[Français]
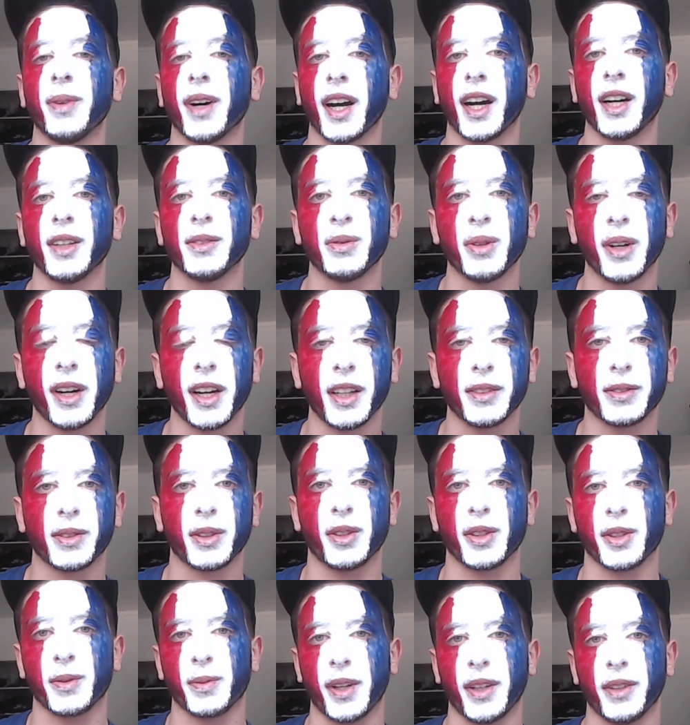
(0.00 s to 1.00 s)
Bravo à la
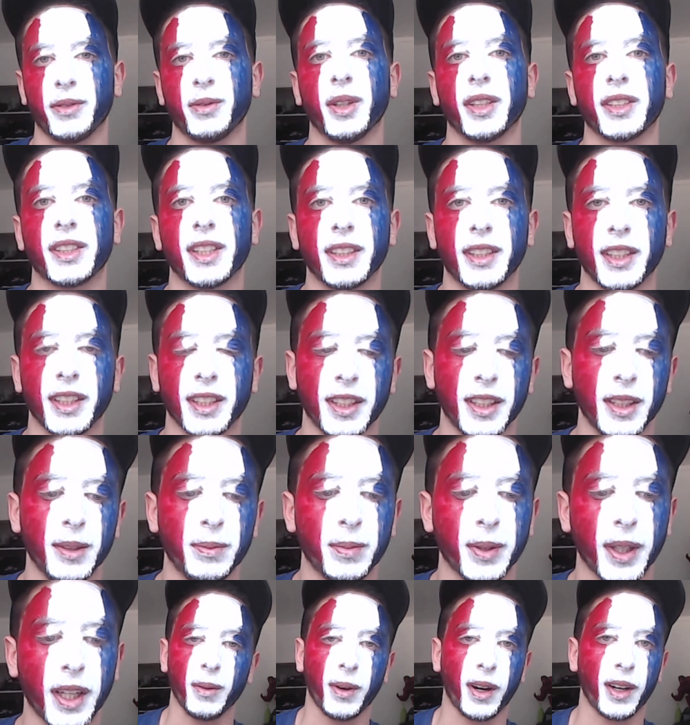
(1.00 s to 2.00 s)
France, bravo à cette équipe,
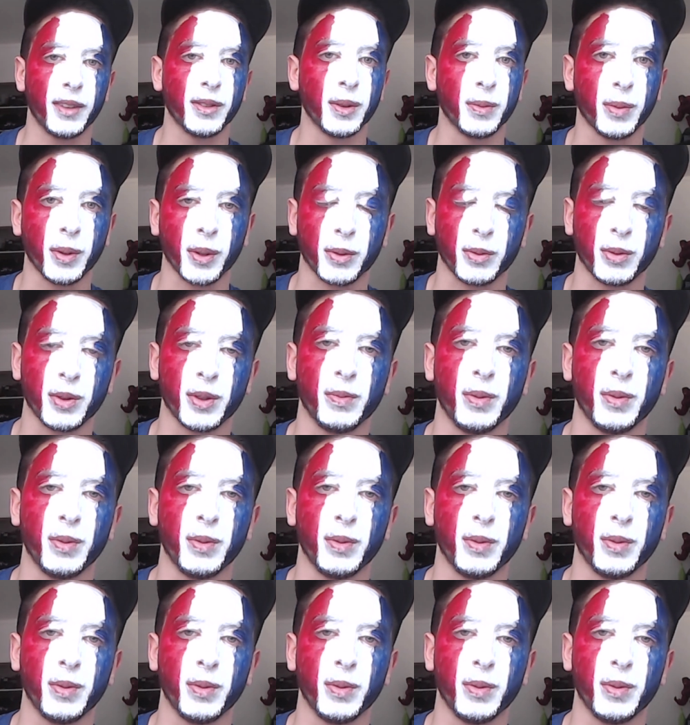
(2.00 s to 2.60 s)
bravo pour tout ce